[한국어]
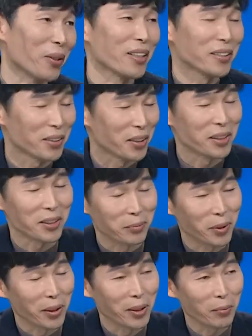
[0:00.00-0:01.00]
하는 것일
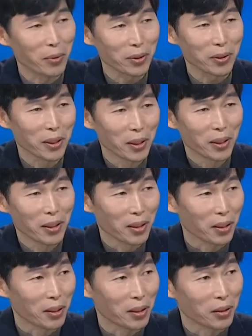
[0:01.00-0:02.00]
겁니다. 왜냐하면
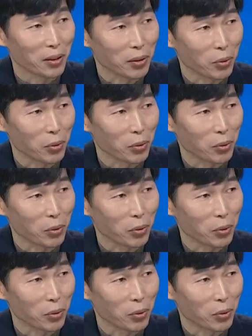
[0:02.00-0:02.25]
어,